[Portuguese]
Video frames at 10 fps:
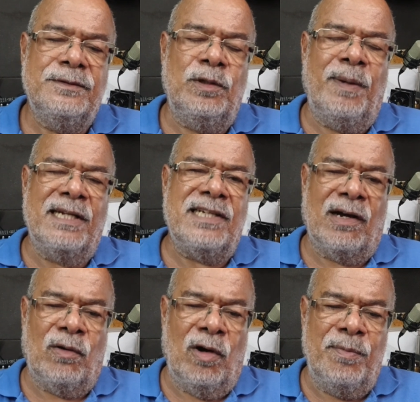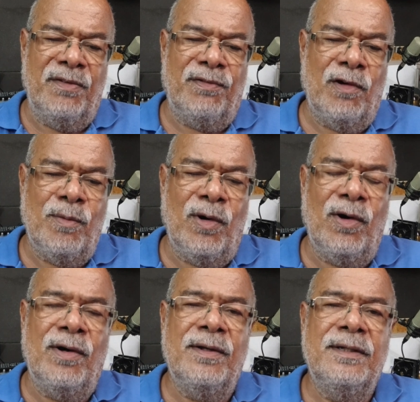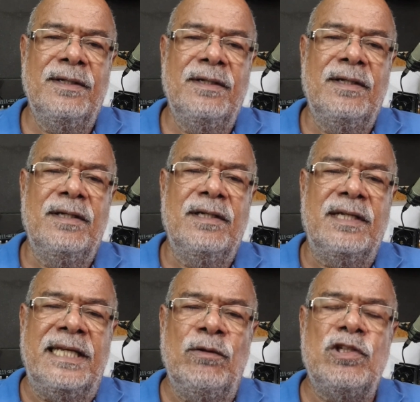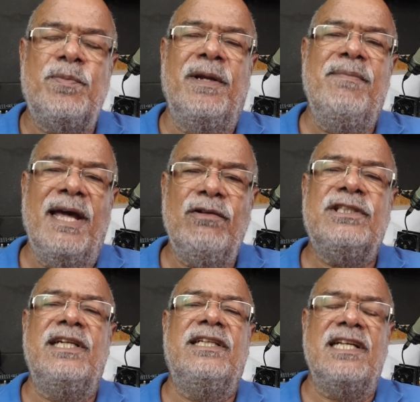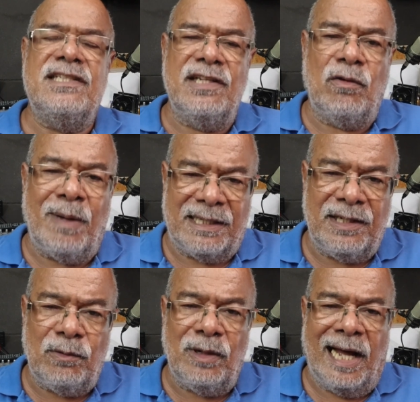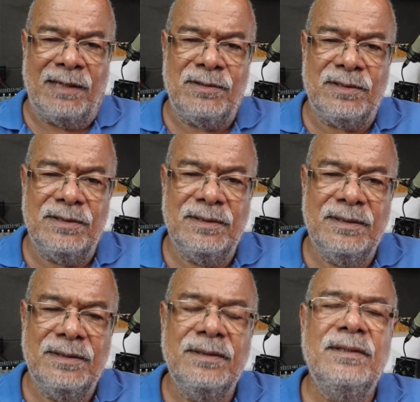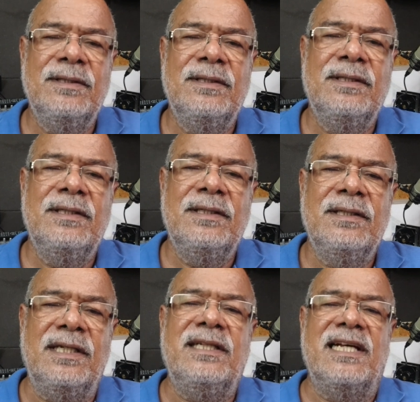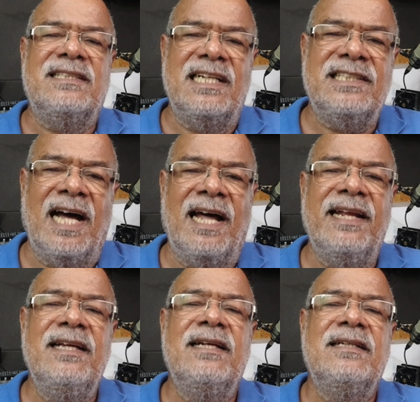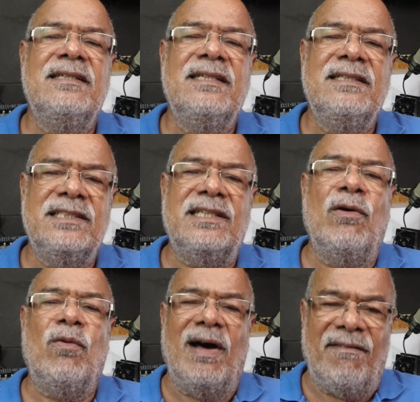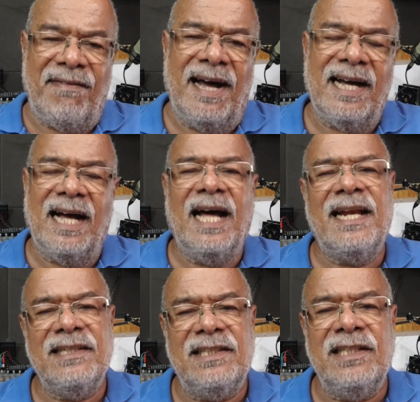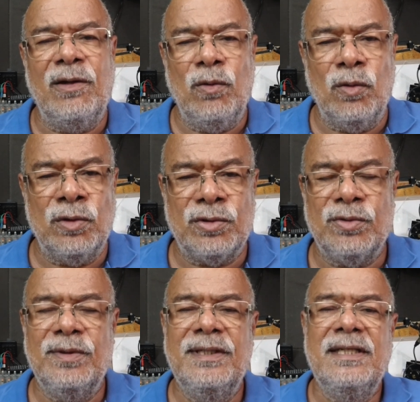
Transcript: Gilberto Jacó, me informou que os primeiros 35 matriculados que desejarem estão com a vaga garantida no curso.